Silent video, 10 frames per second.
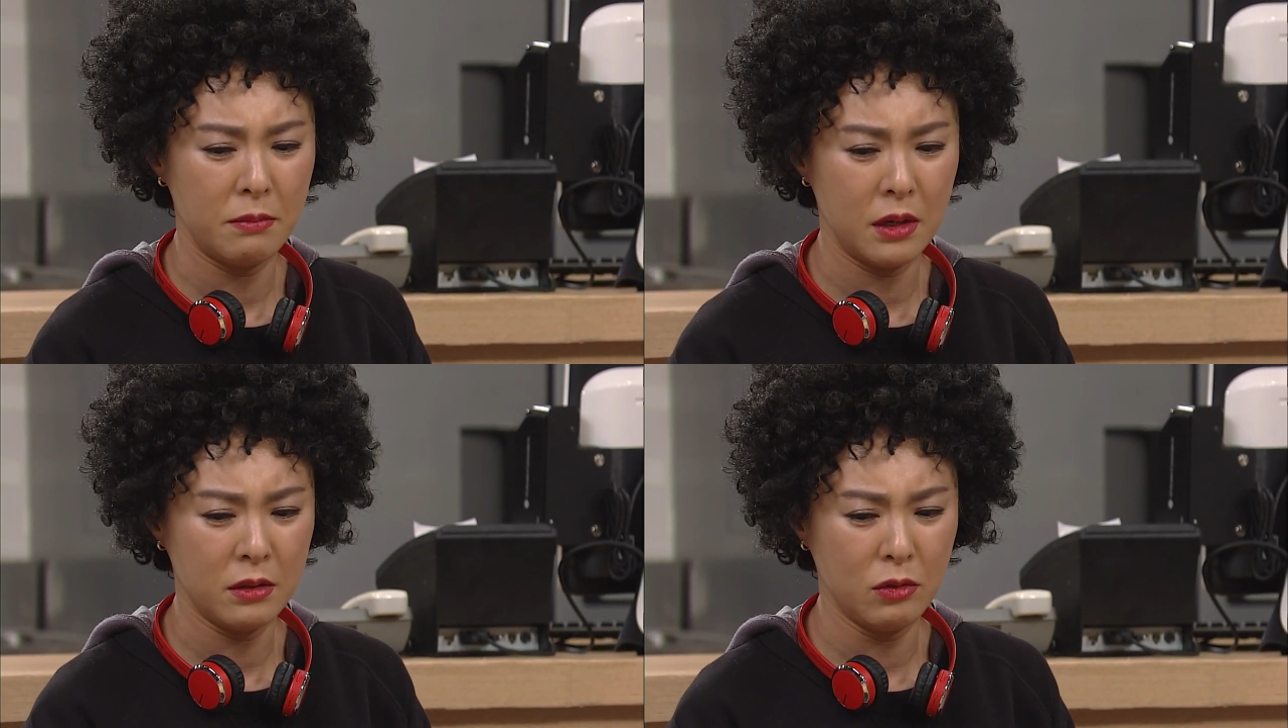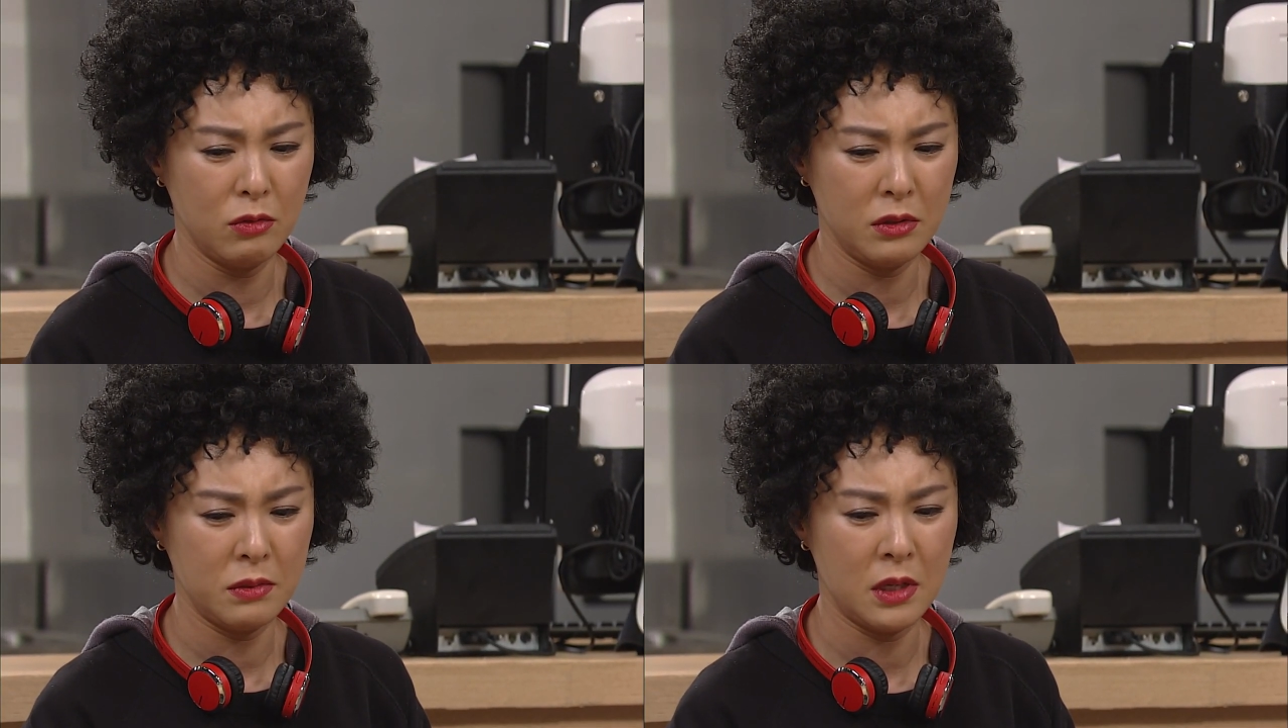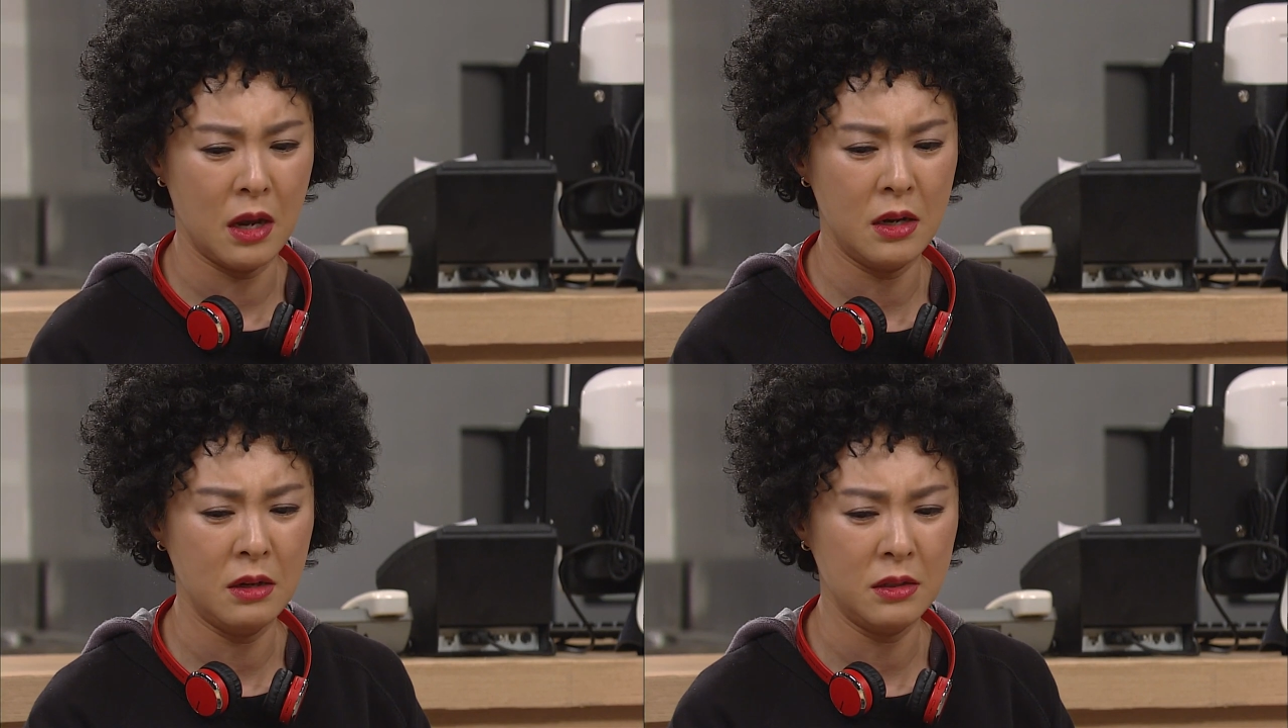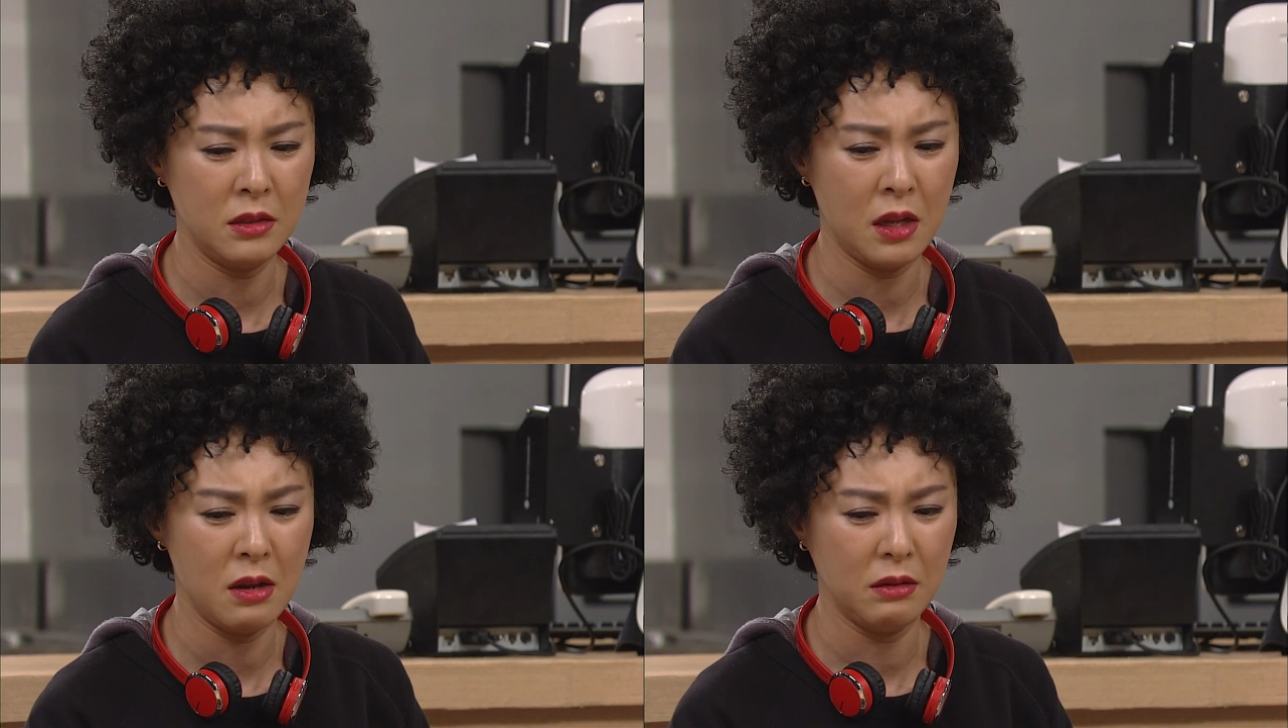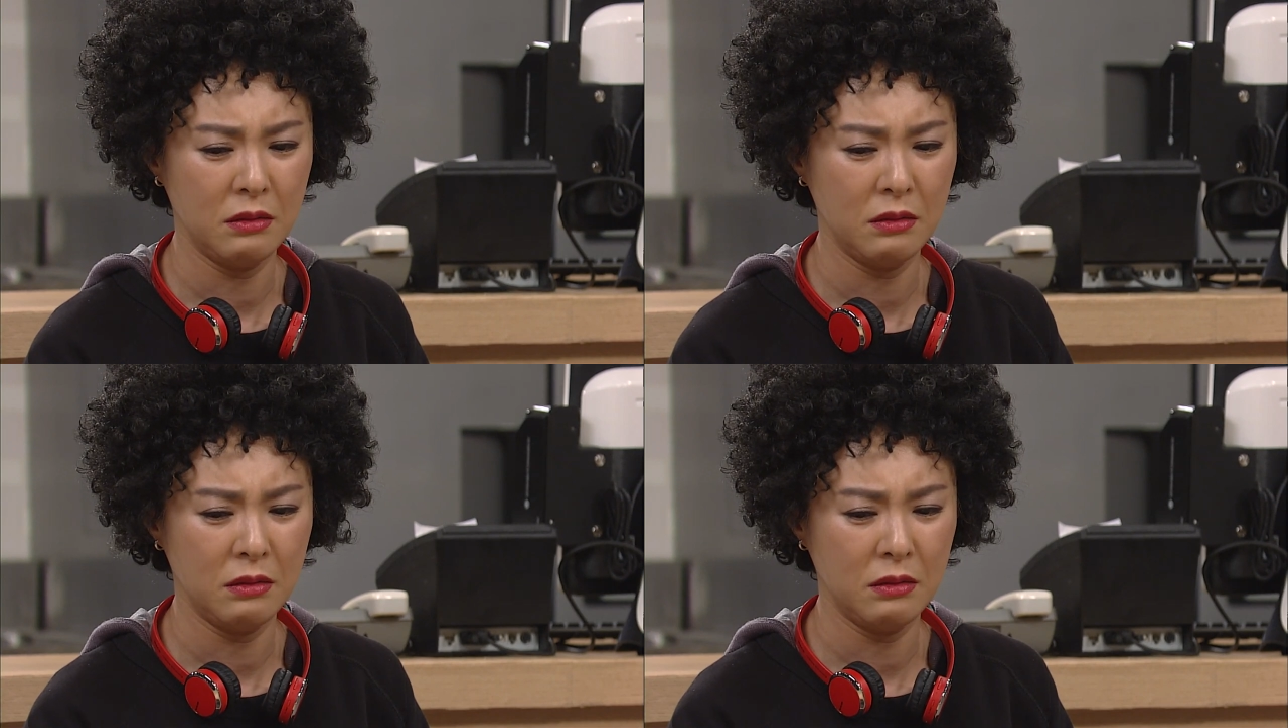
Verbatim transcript: 말 듣고 싶지 않았는데